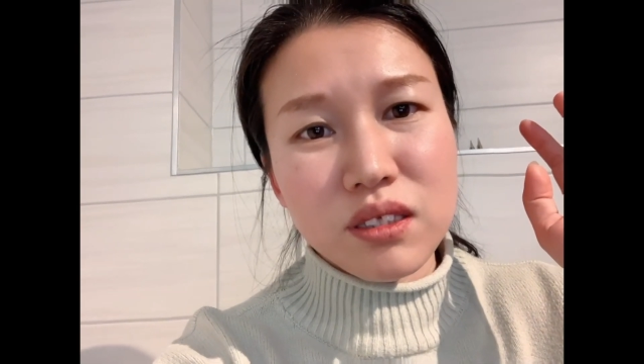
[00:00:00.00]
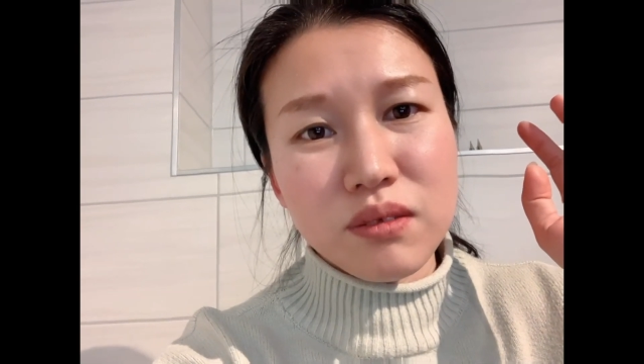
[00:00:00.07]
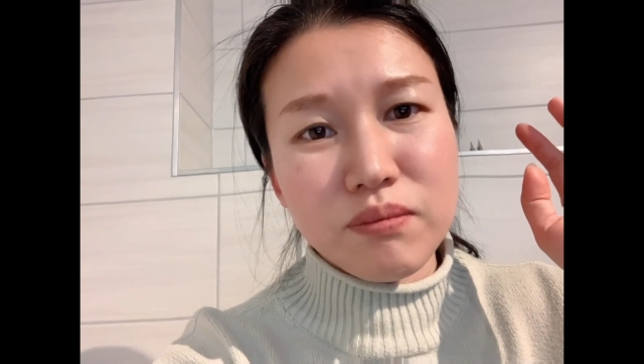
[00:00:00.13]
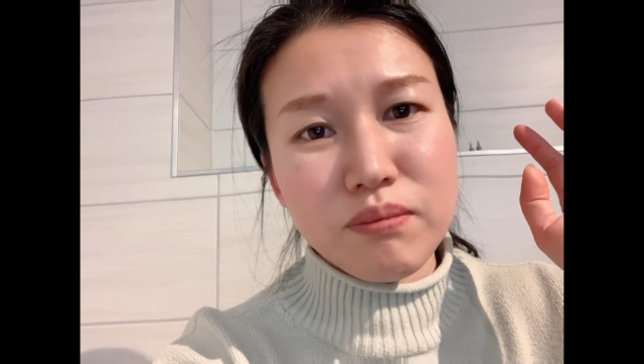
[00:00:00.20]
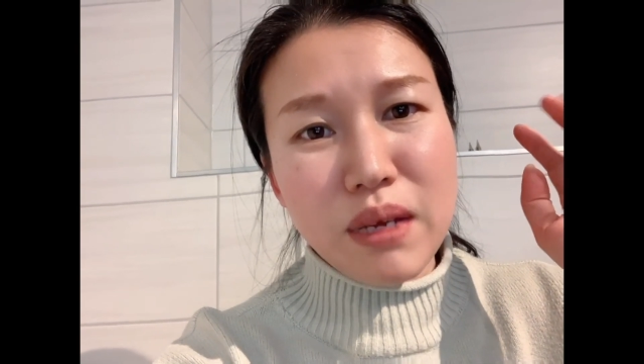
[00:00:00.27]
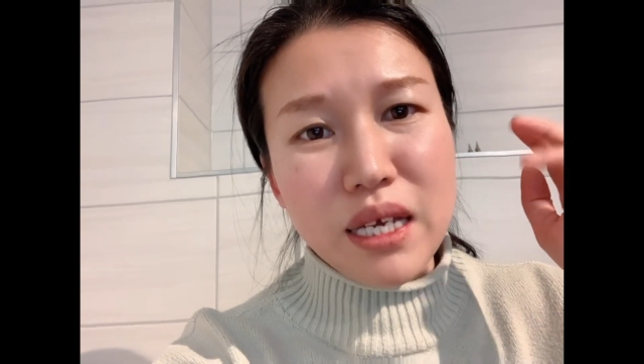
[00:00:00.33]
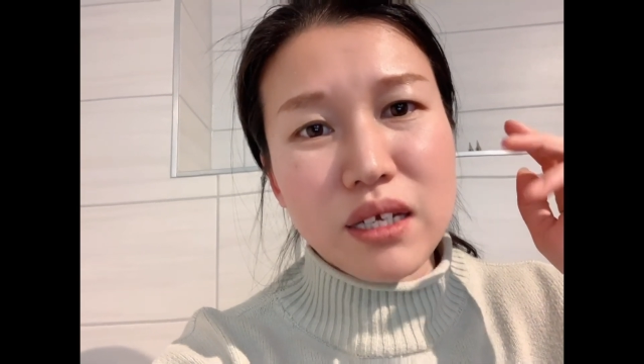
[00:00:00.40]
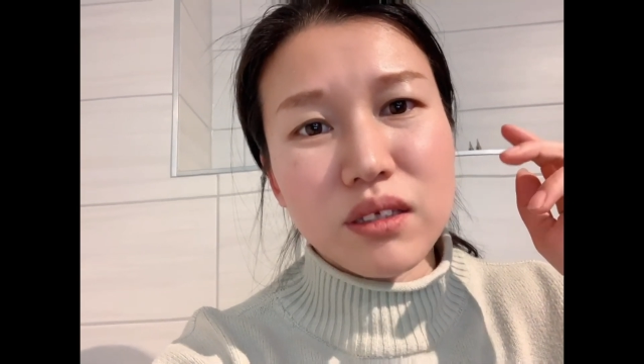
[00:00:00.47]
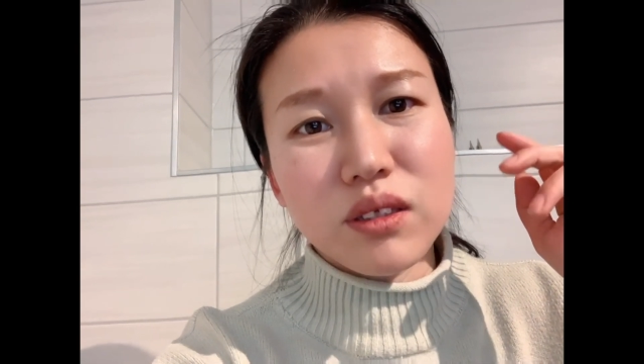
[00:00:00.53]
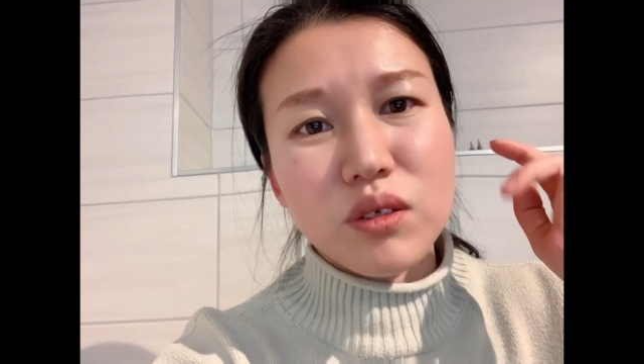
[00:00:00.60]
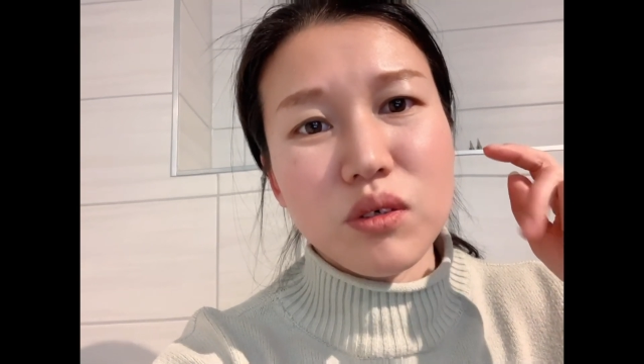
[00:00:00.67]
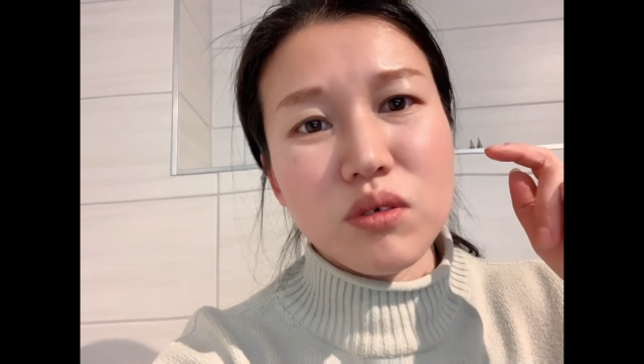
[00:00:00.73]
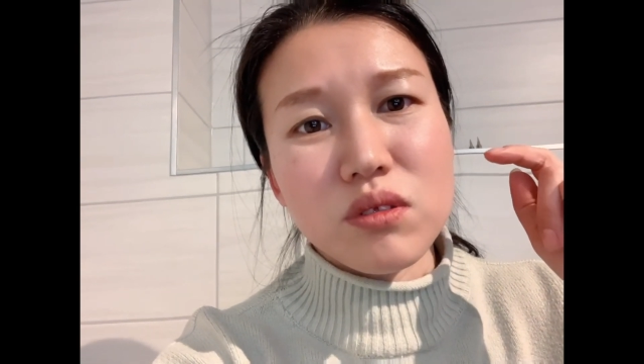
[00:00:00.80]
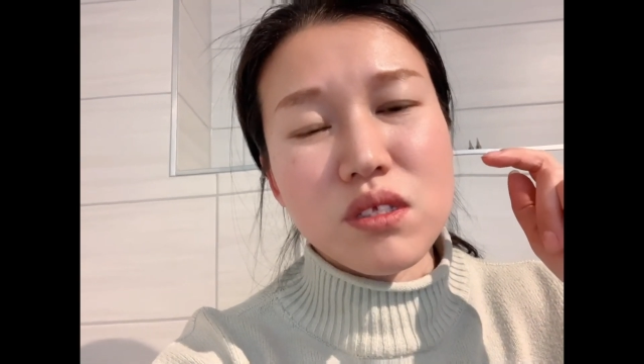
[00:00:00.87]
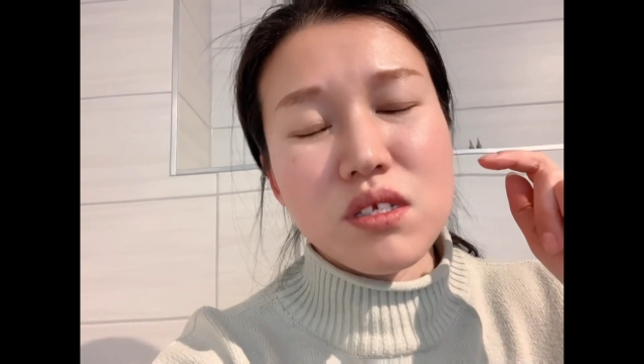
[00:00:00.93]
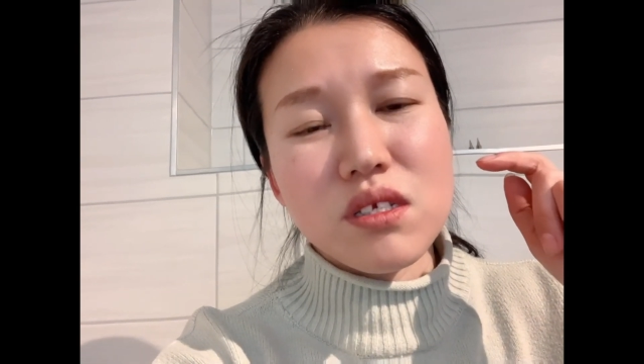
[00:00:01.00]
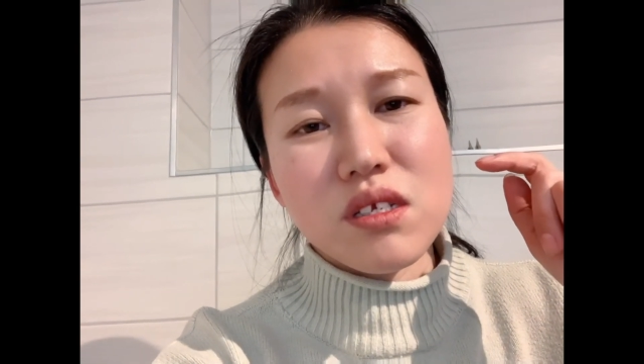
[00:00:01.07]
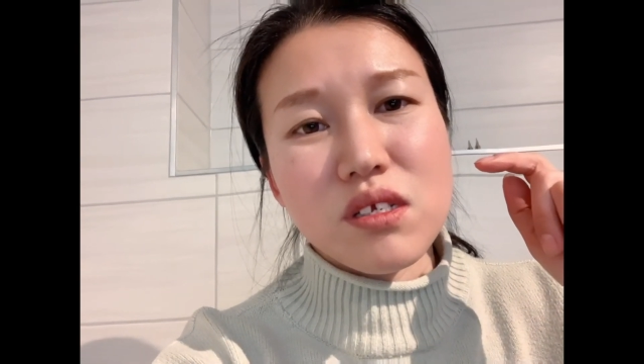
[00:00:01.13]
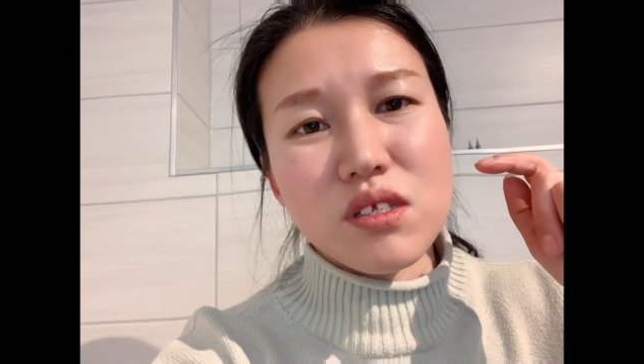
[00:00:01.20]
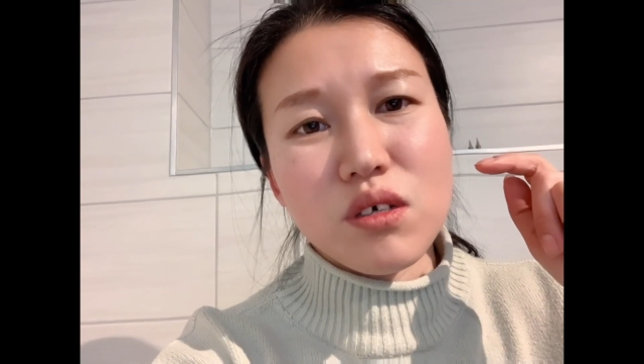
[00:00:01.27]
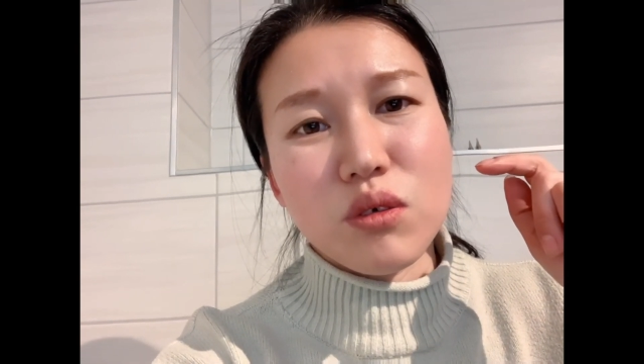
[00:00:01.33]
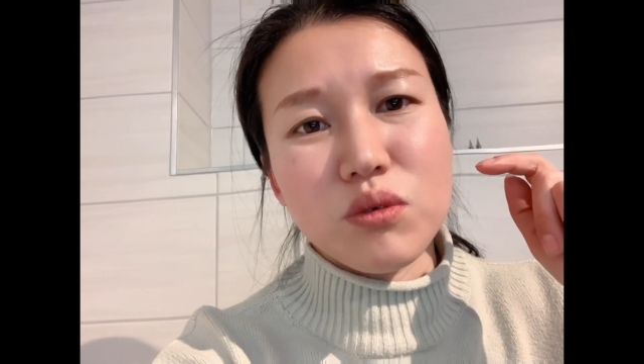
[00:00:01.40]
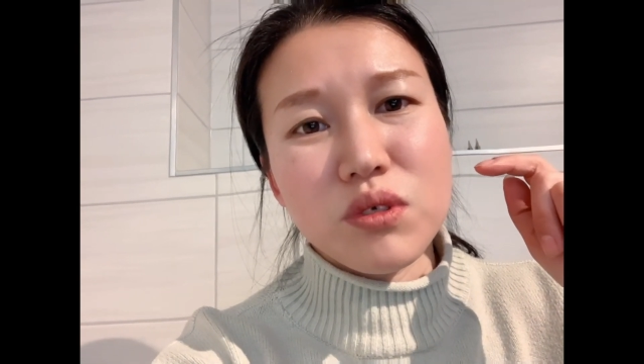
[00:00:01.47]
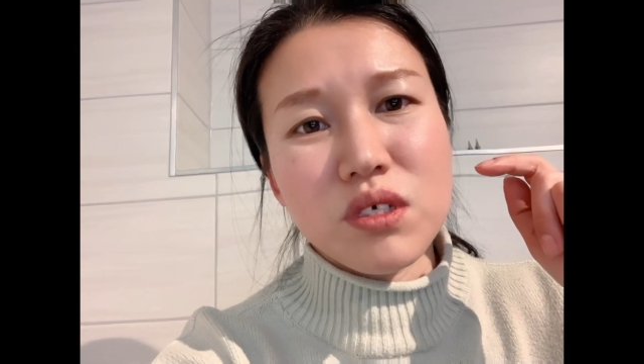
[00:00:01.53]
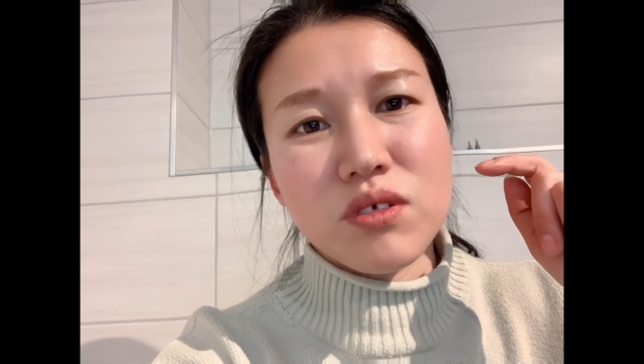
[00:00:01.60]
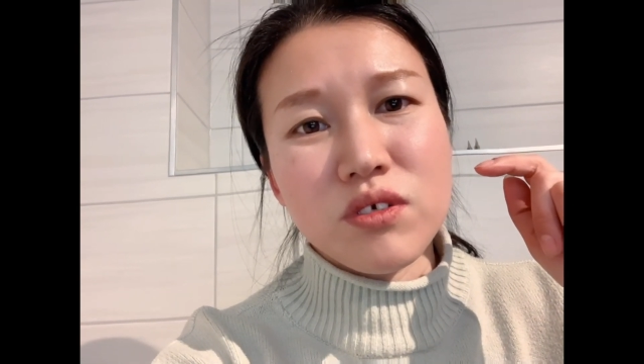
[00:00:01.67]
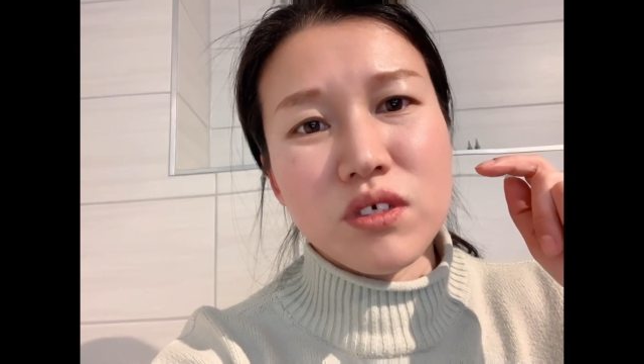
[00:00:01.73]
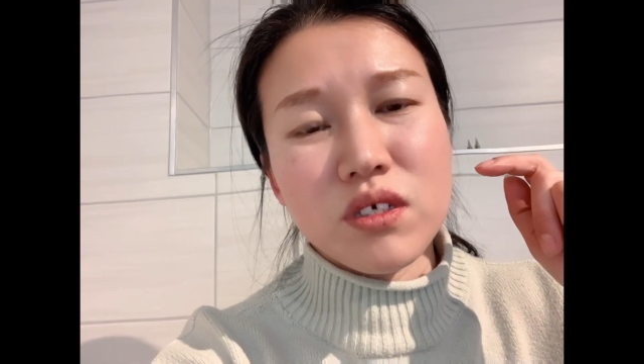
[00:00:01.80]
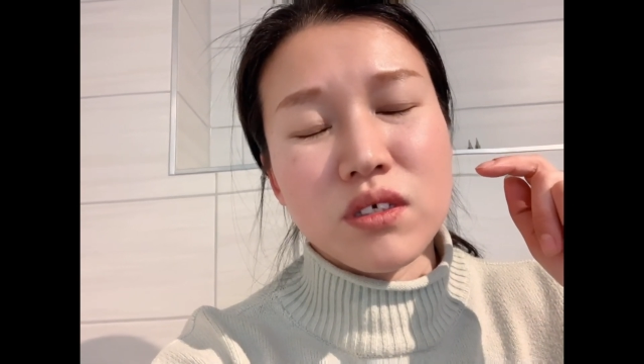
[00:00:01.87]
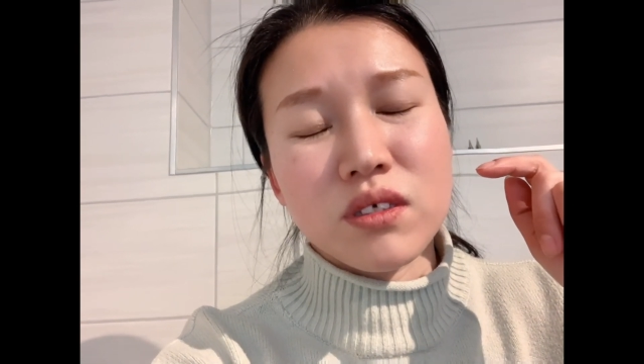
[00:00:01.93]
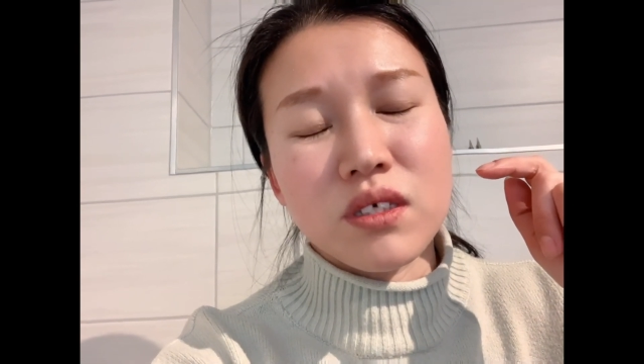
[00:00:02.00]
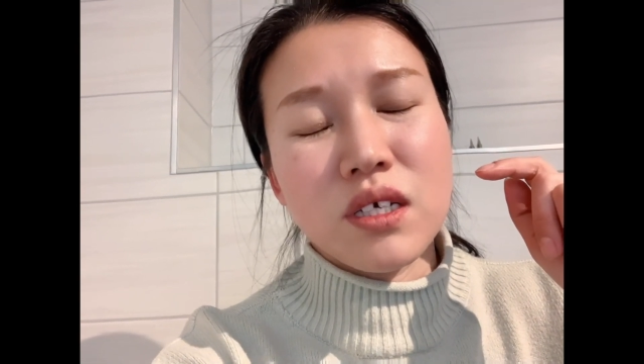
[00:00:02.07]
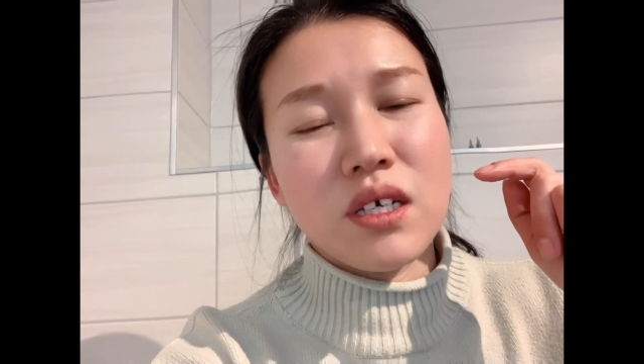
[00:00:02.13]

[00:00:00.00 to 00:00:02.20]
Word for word: 每个人都有自己的愁心事，